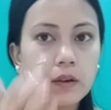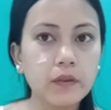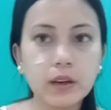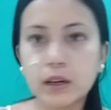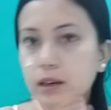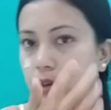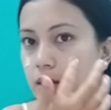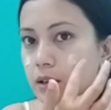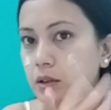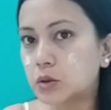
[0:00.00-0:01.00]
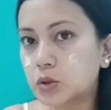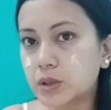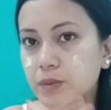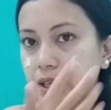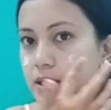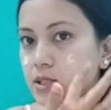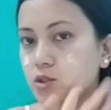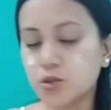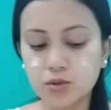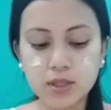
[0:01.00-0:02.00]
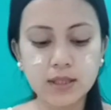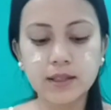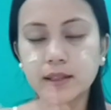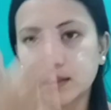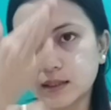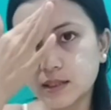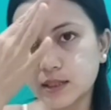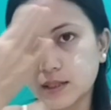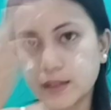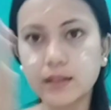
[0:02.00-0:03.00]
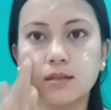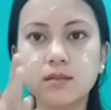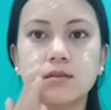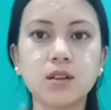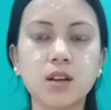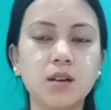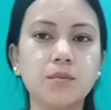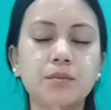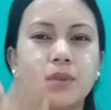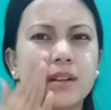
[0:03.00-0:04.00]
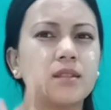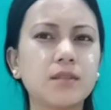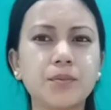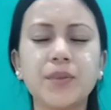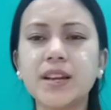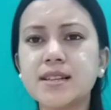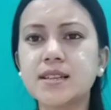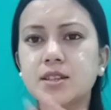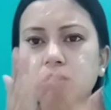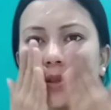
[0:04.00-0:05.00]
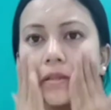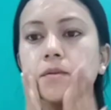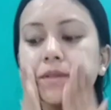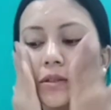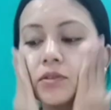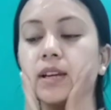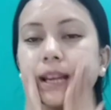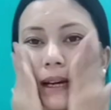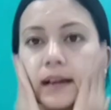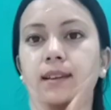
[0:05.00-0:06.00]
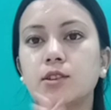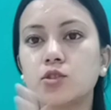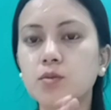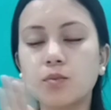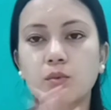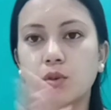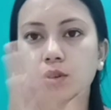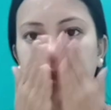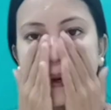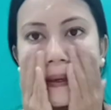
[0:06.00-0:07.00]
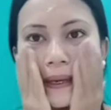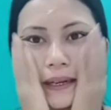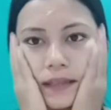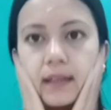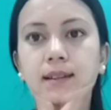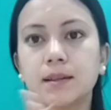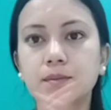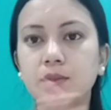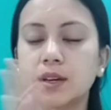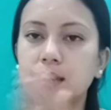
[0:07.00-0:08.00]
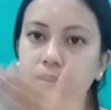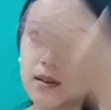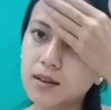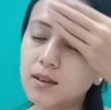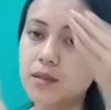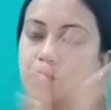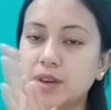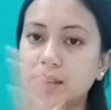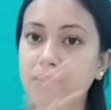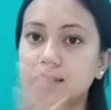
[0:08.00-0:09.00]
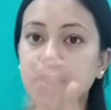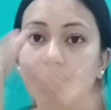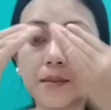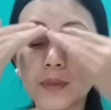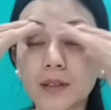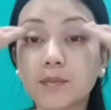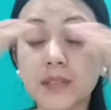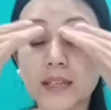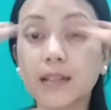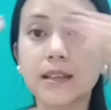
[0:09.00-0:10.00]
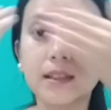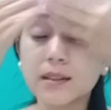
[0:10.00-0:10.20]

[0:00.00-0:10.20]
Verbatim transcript: फिलहाल दो तीन महीना से जो यूज़ कर रहे अच्छा है बट मेरा स्किन जो है जब इसको नहीं लगाते तो बहुत ड्राई ही रहता है हम मेरा रिज़ल्ट अभी तक पता नहीं